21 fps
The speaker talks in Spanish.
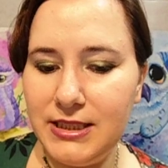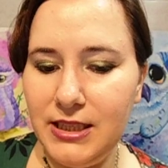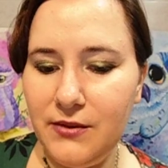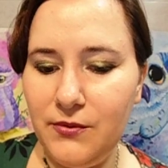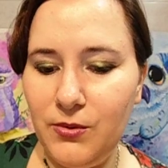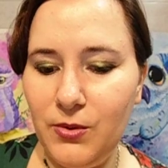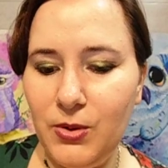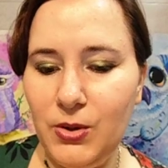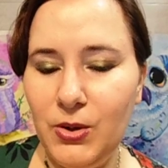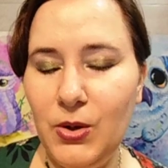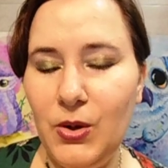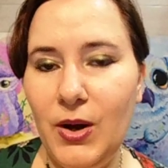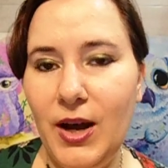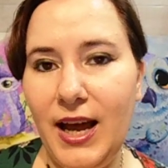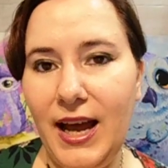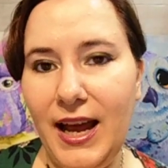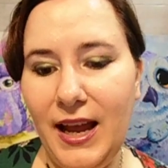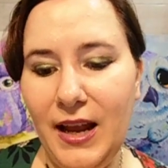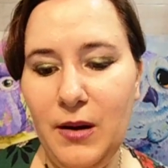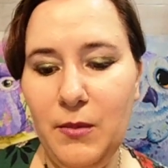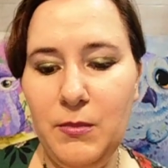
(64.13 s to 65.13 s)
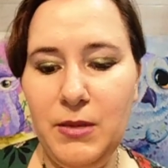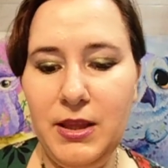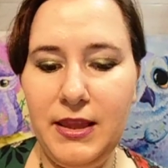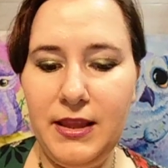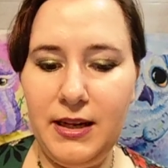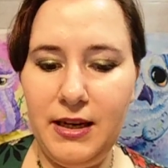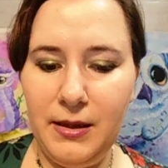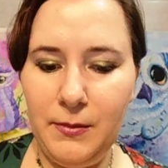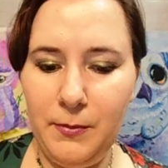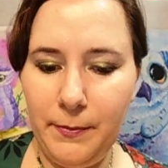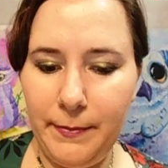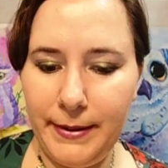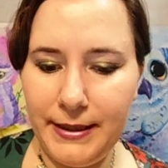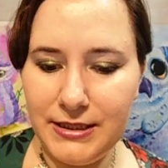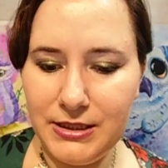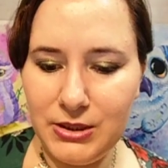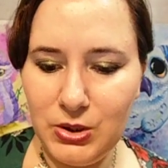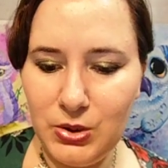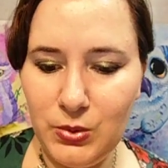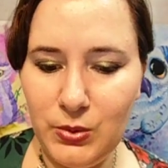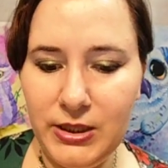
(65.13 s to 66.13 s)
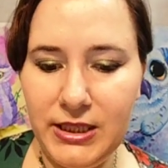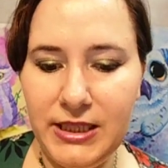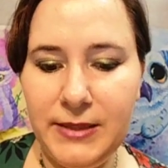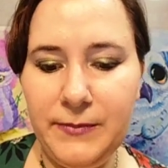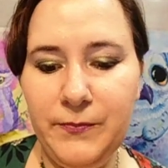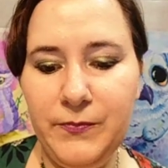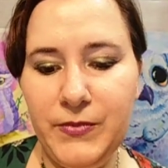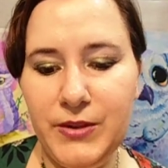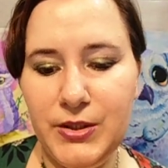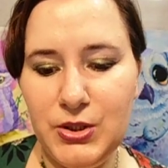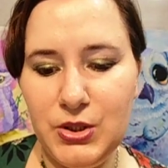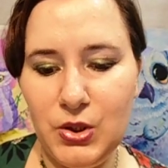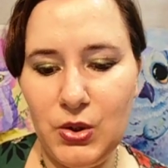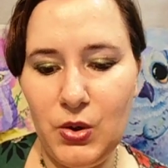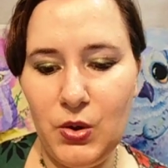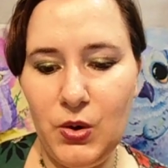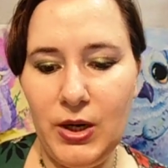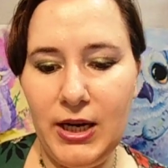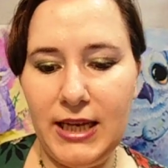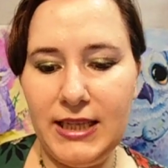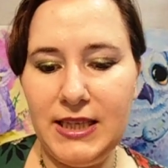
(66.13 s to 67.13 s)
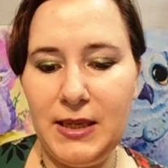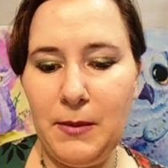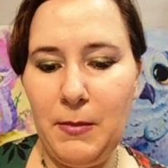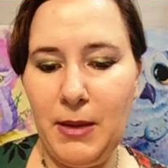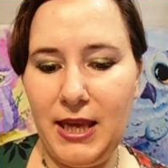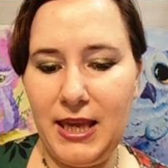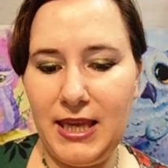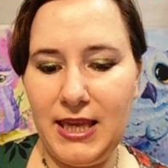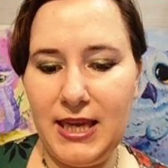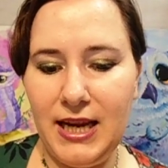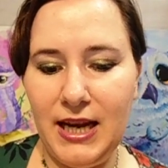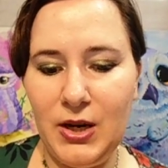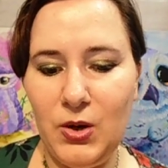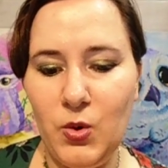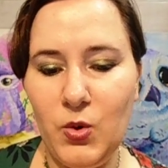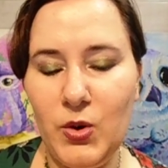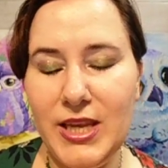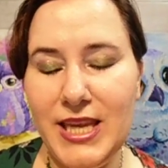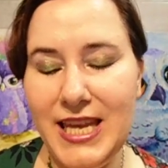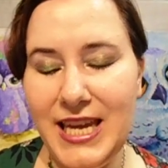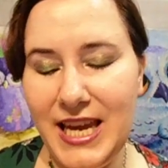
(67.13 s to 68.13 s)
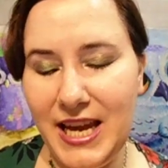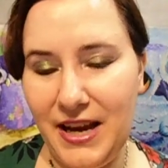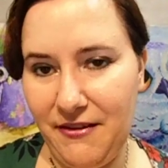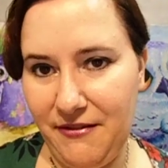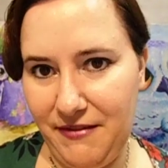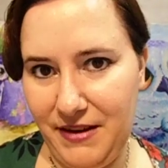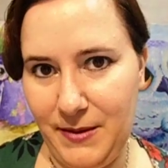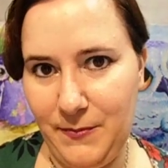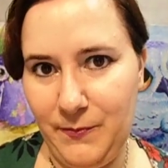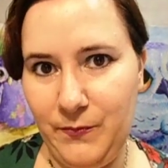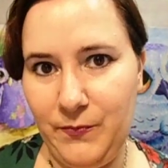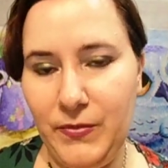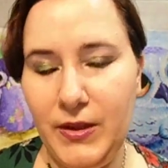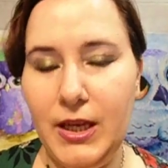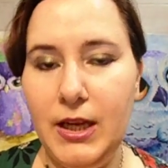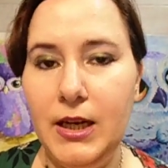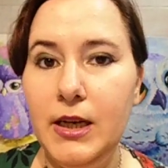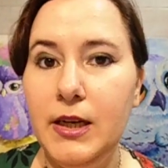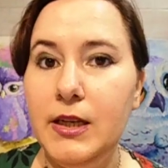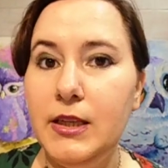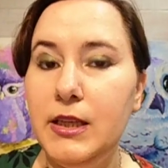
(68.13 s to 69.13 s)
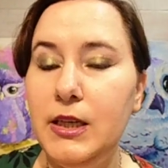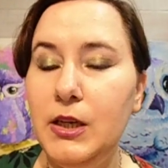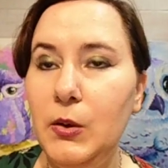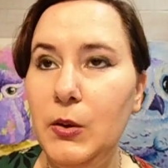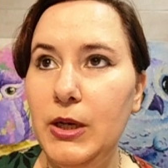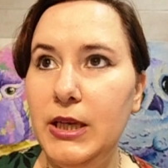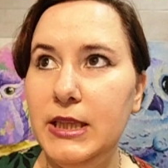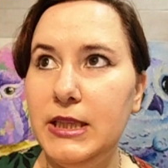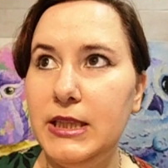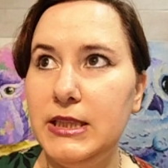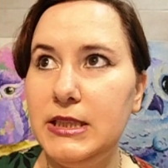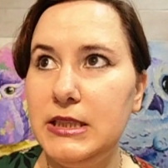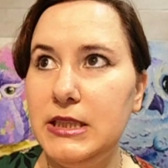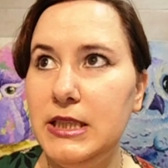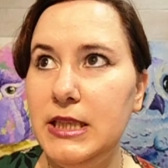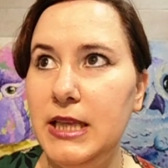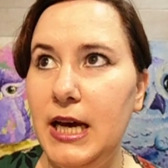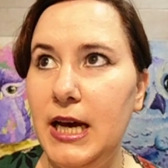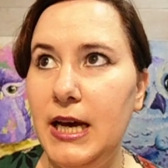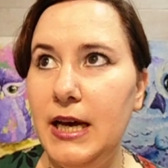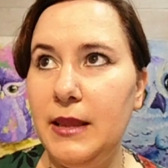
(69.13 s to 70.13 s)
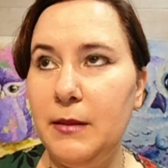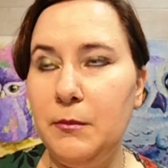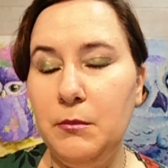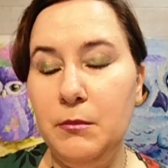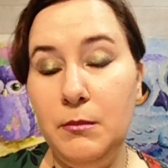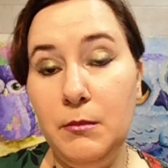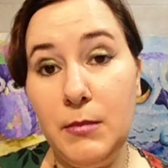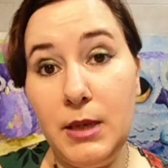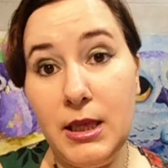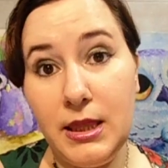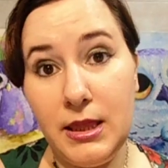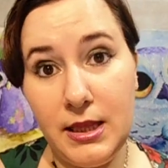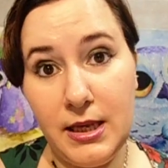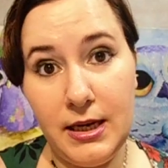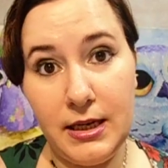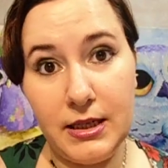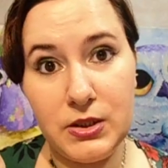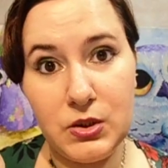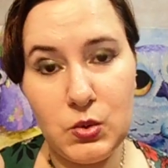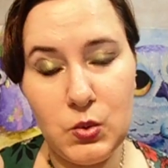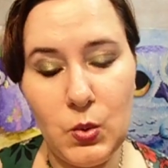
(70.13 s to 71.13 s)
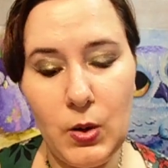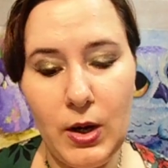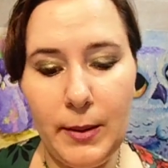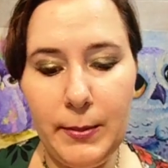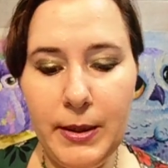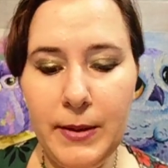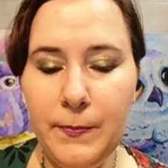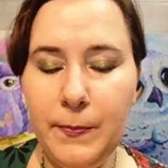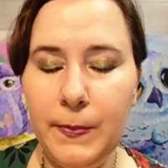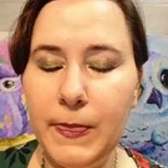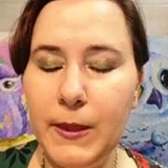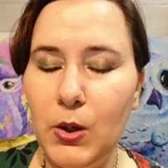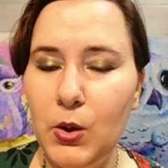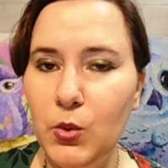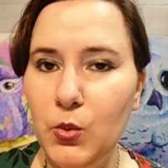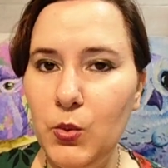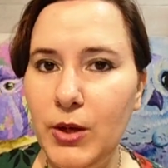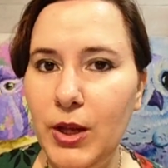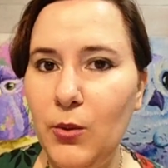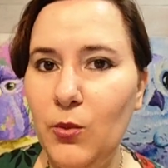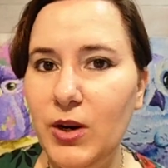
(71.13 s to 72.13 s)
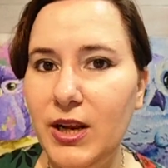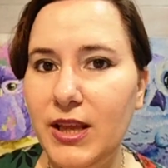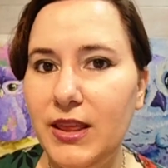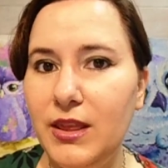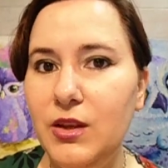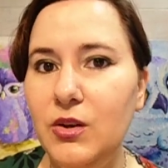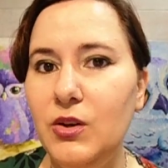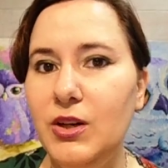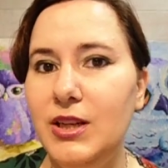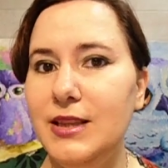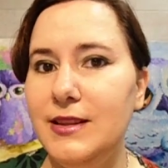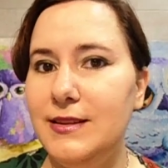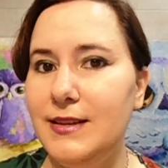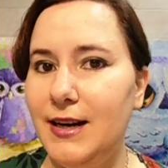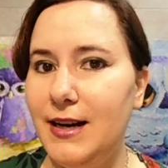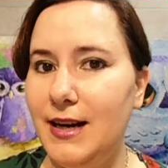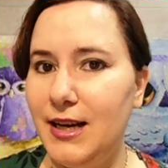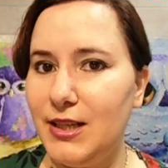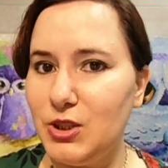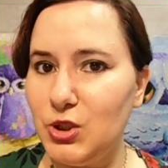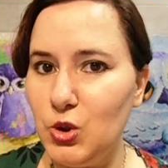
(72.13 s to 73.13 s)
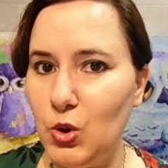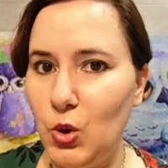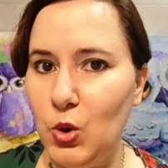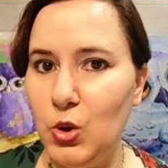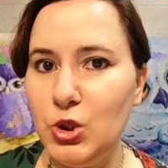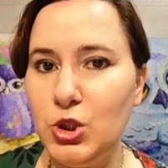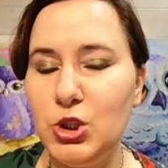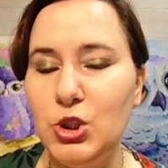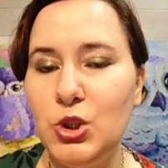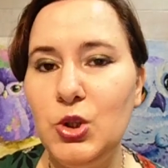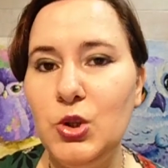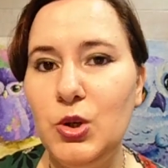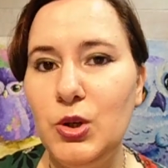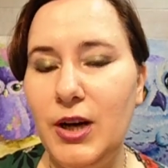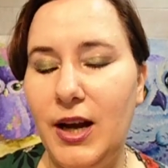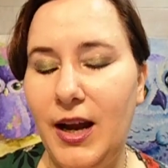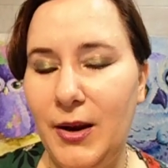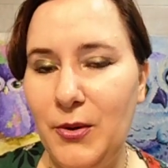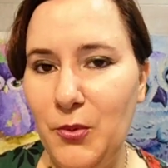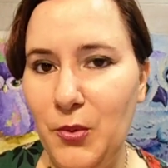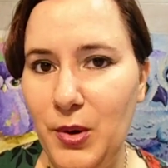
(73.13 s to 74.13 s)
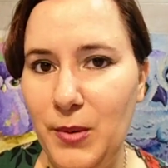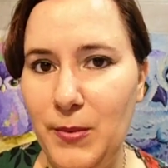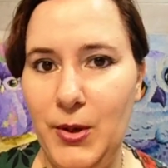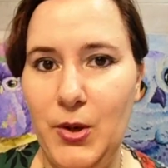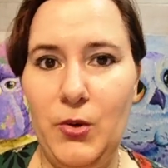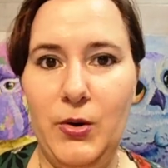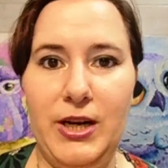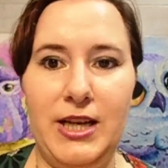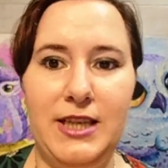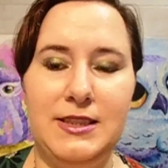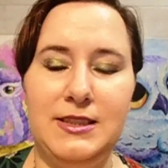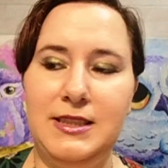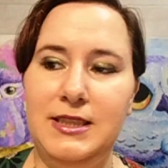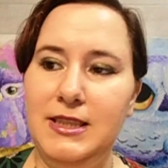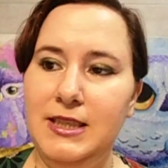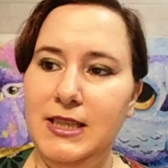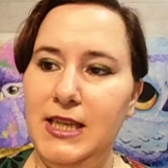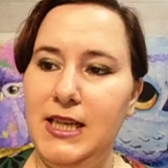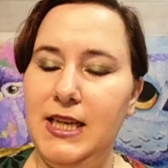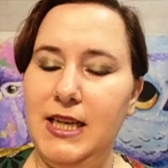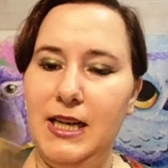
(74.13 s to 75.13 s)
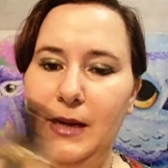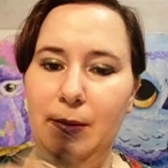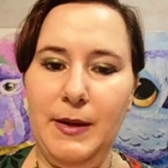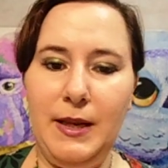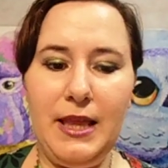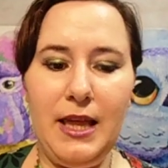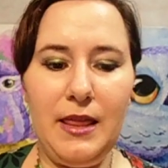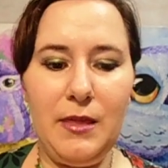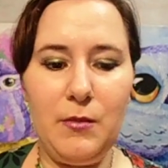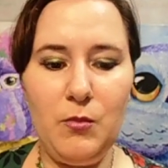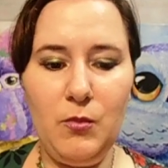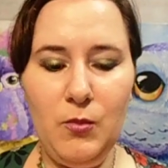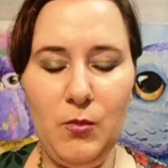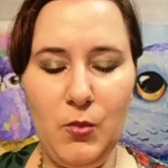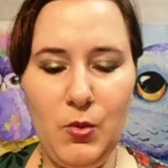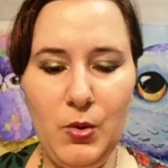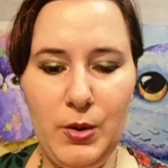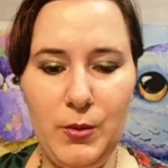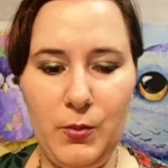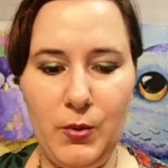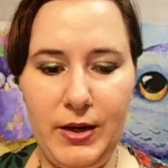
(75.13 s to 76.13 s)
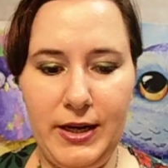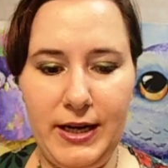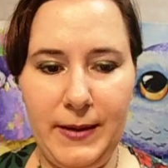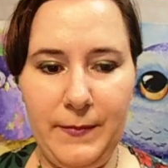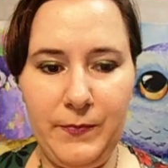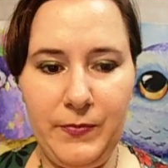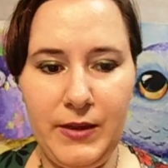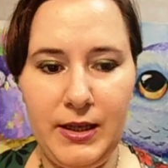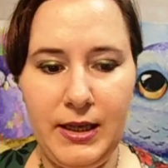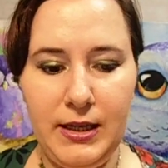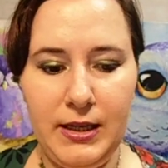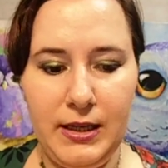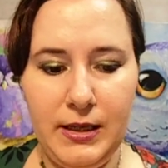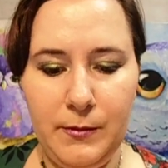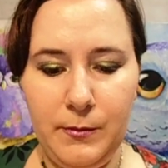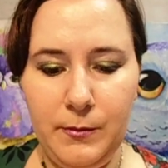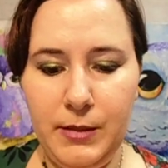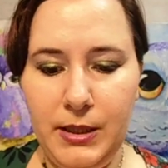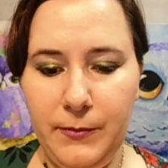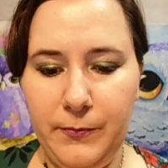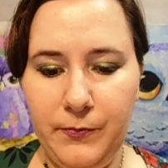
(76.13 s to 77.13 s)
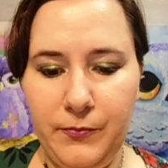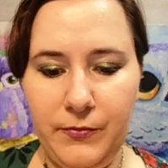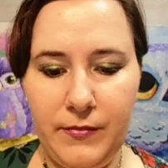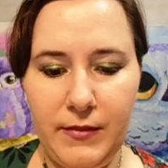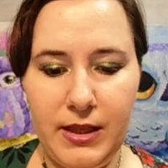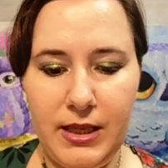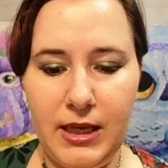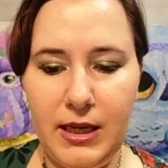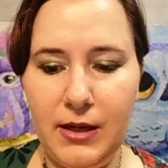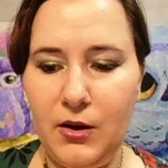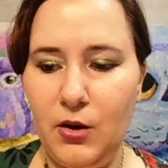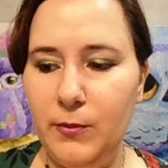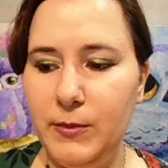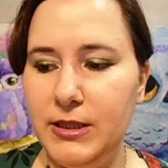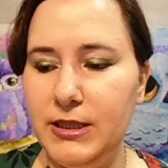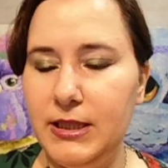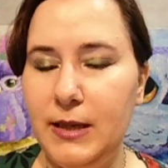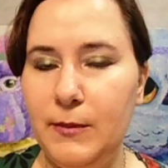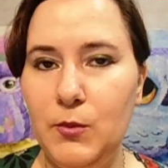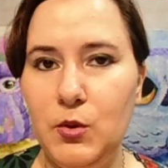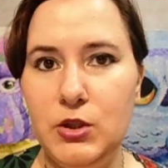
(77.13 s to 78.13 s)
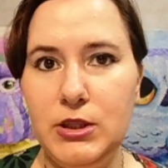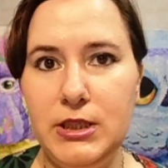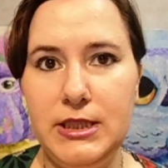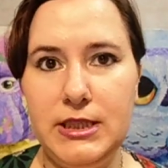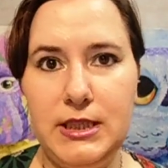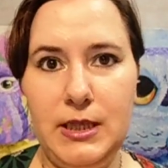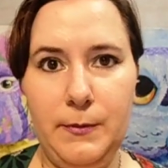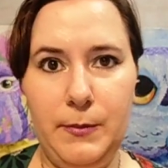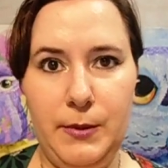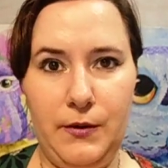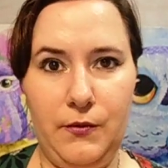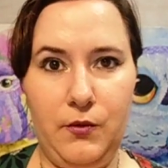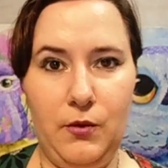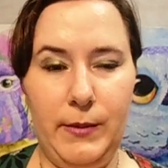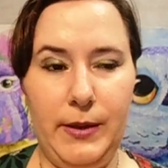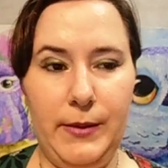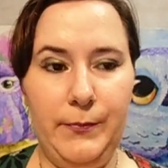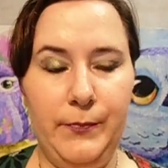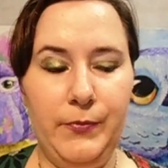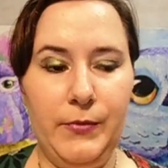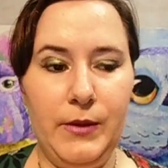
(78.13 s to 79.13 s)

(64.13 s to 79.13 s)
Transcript: de fondo almizcle, patchouli, chocolate mexicano y café. Tiene una intensidad media suave, con una duración entre las 8 a 9 horas. La verdad, muy buena. Bien, ¿qué comentamos de este perfume?